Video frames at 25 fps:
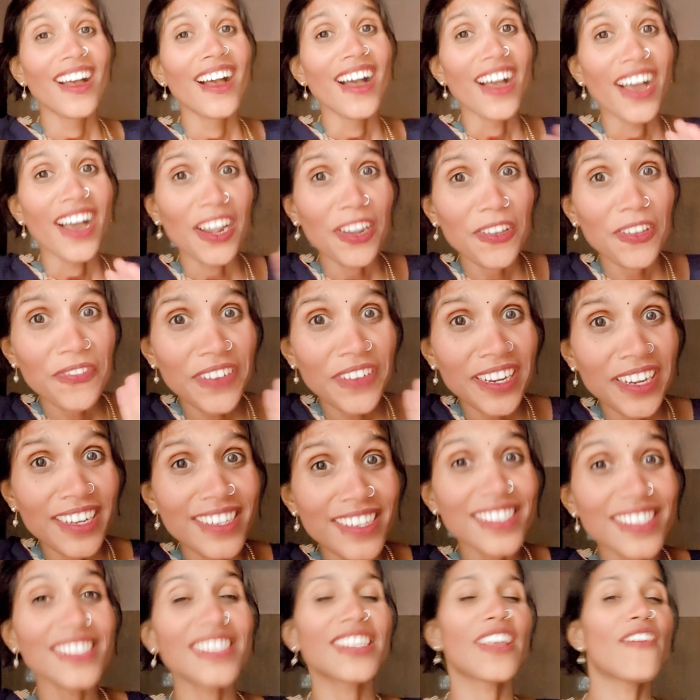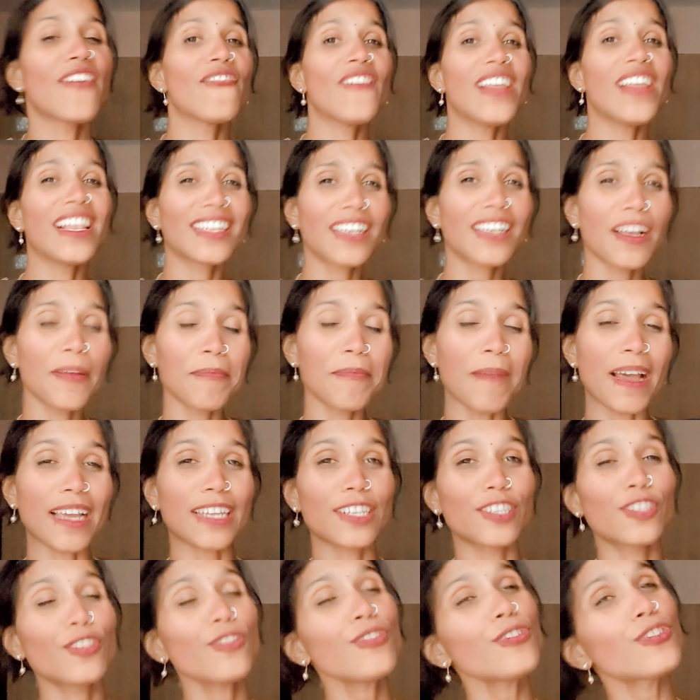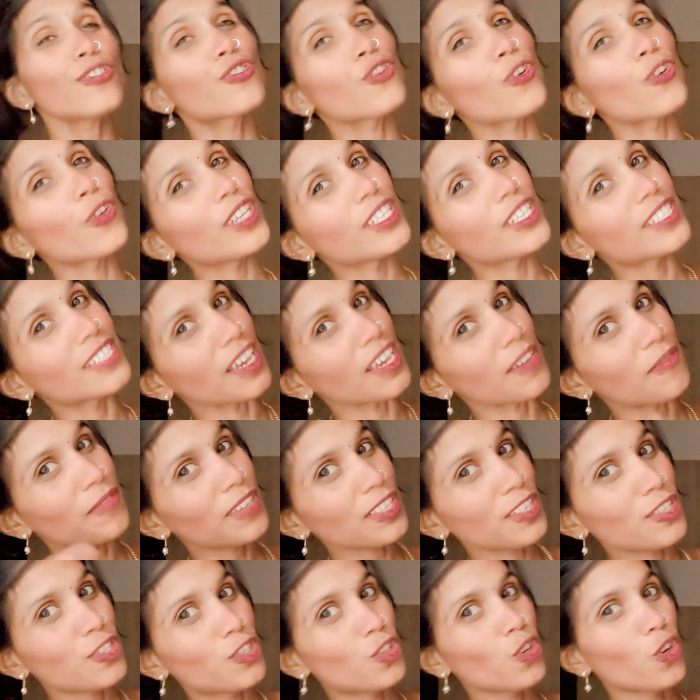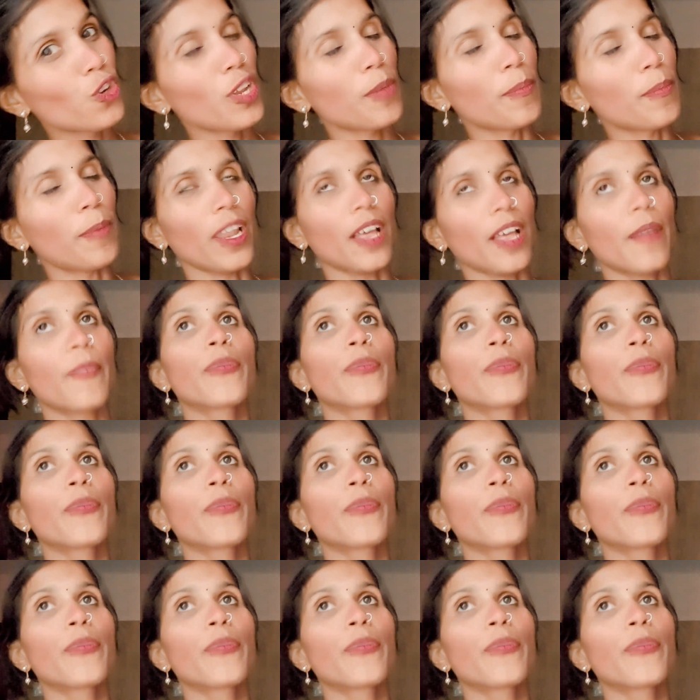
ஹலோ ஃப்ரெண்ட்ஸ் வெல்கம் பேக் டு ஸ்டோரி டைம் வித் ஜூலி பிள்ளை